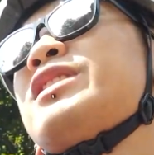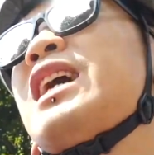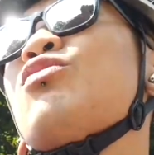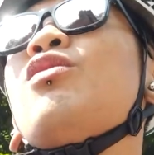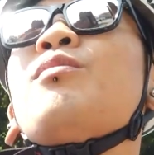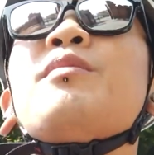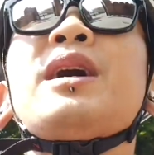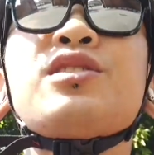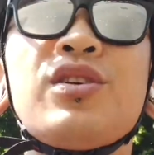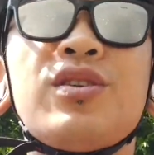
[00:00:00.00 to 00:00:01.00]
加入我们
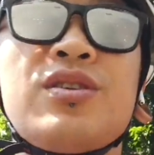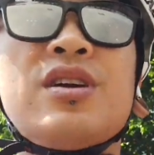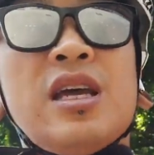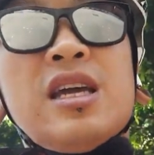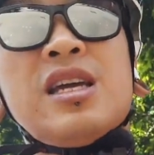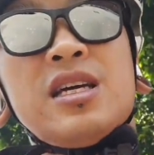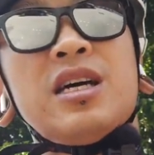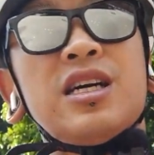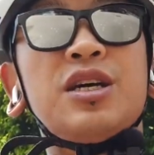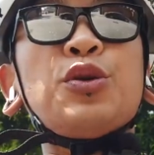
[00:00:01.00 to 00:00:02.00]
吧，就。
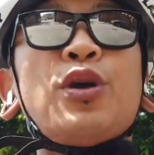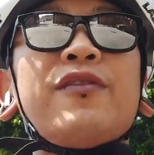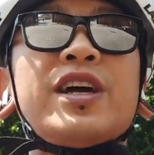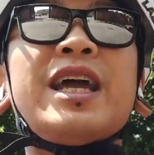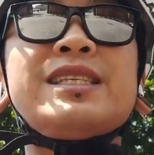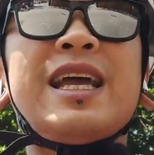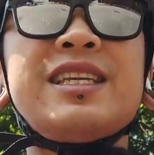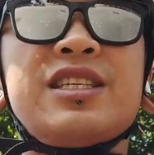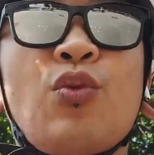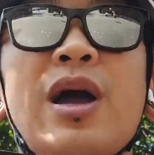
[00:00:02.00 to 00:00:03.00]
呃，有缘分可以在一
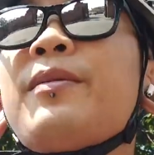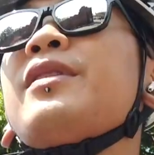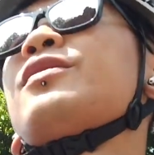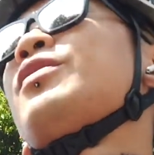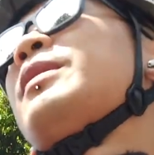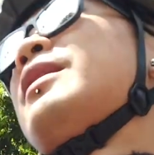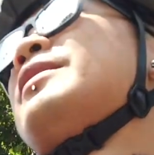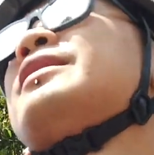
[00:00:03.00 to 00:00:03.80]
起玩，对吧？